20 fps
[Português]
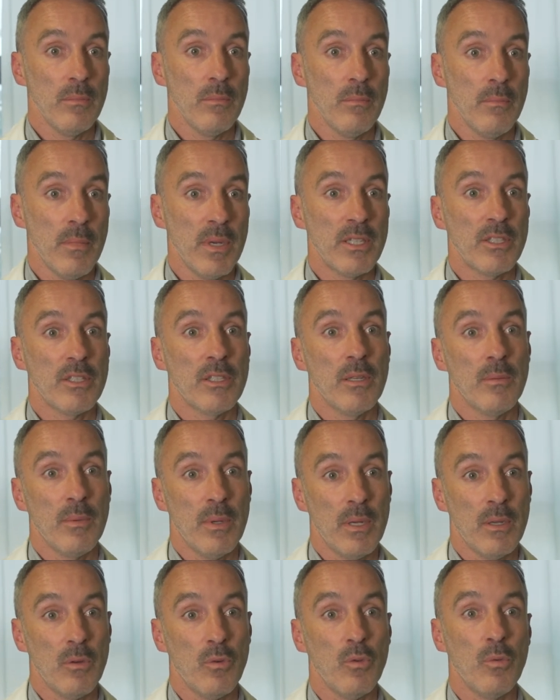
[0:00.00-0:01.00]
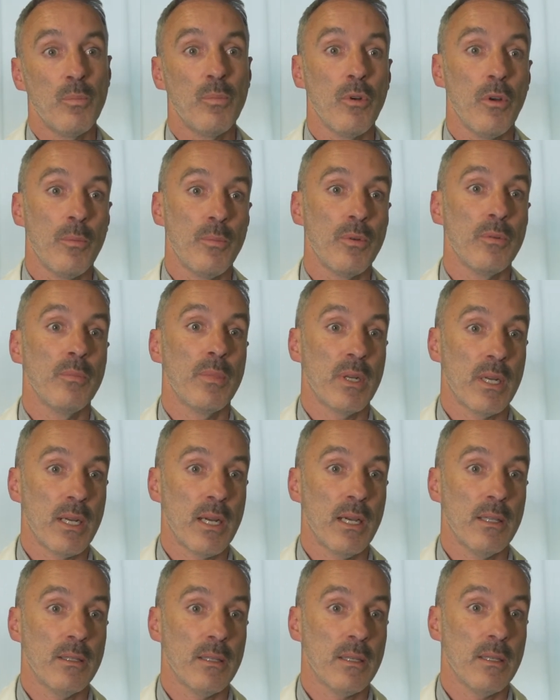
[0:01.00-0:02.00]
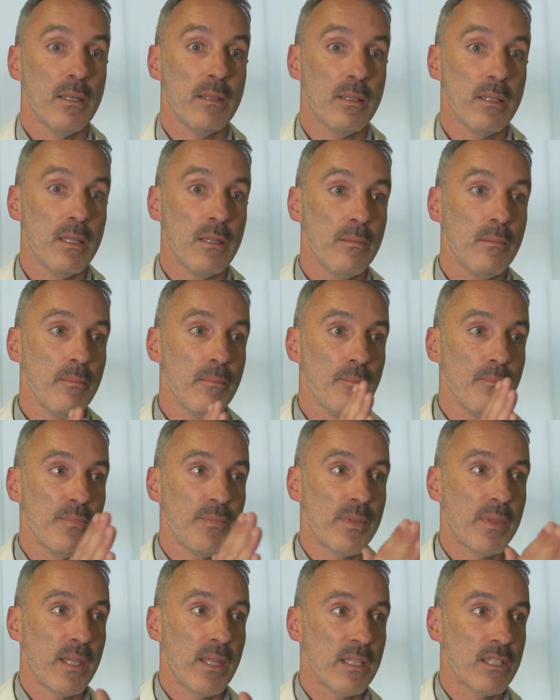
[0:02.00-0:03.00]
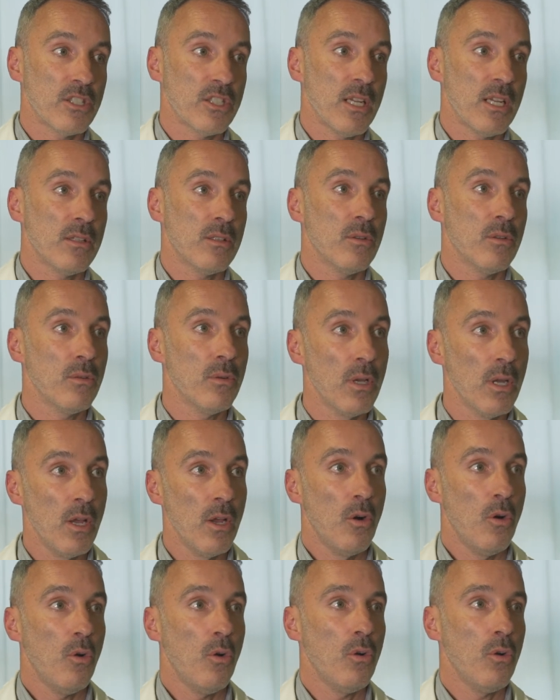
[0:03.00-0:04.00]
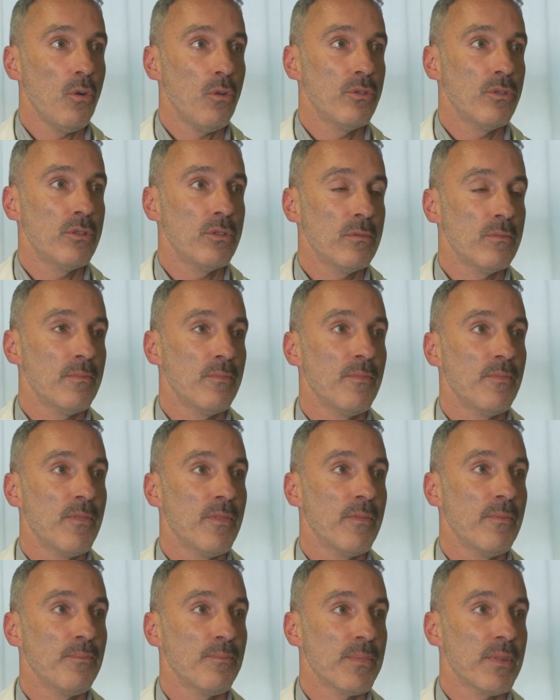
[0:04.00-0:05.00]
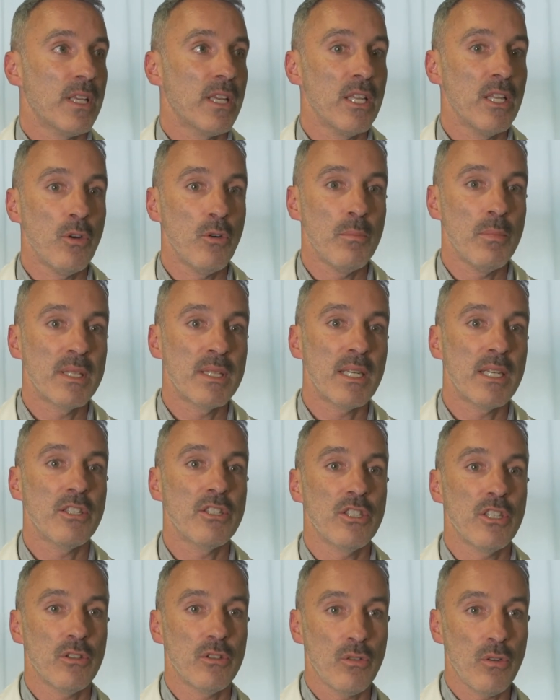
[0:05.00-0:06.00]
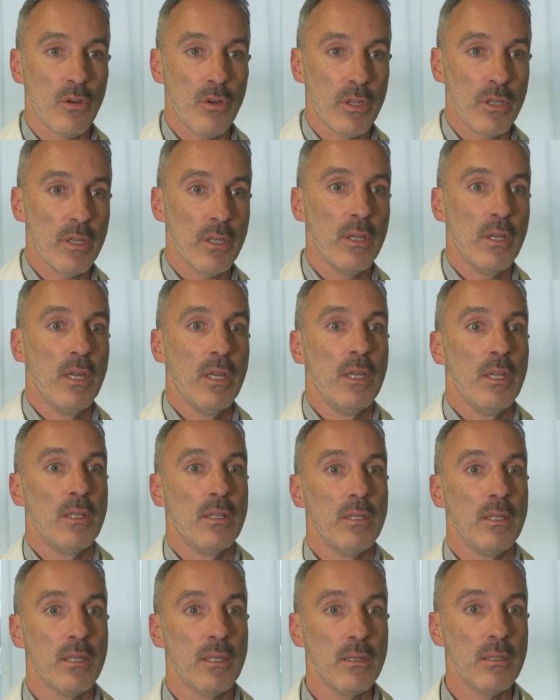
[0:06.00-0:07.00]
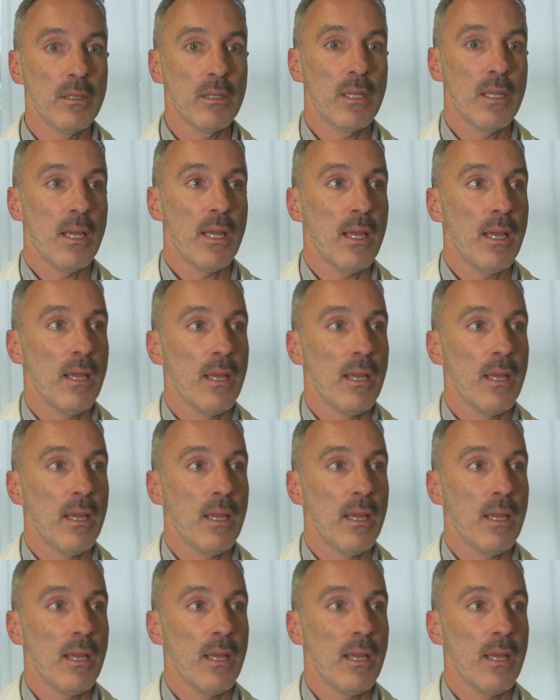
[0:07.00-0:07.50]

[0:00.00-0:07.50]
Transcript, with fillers: mas também o próprio mercado, que trajetam ou, ou criam uma trajetória daquilo que